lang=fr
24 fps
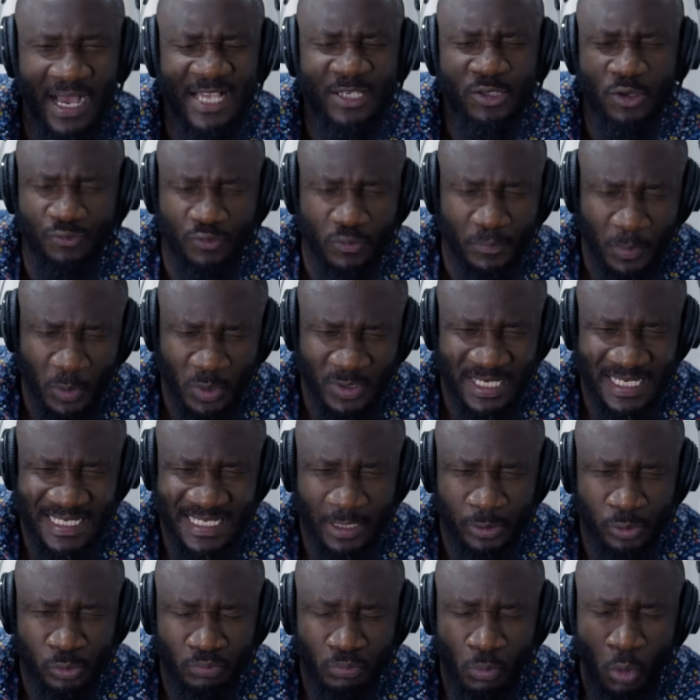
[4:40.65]
est-ce que vous pensez que
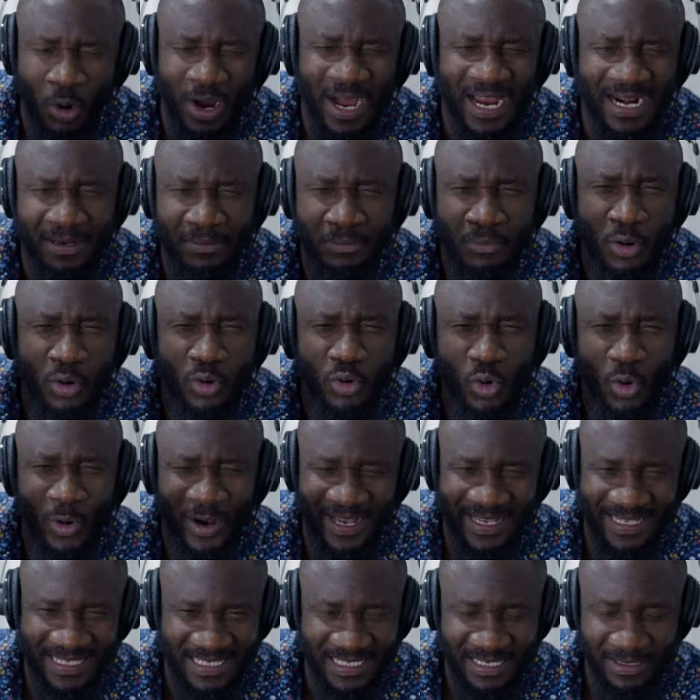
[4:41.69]
c'est moralement
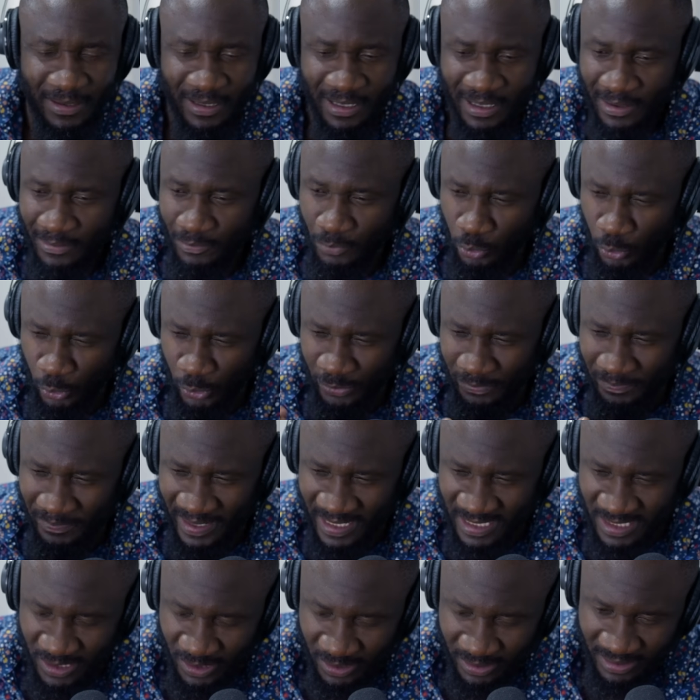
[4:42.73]
correct pour une
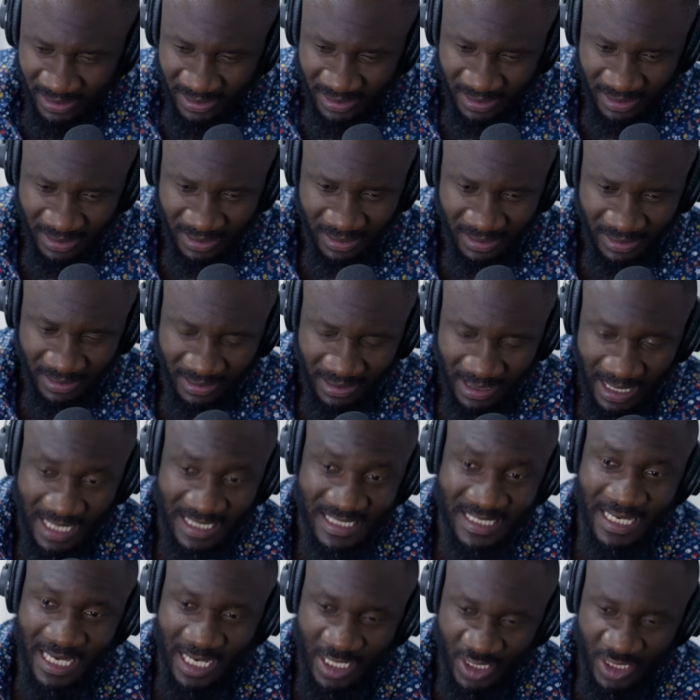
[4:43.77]
personne assez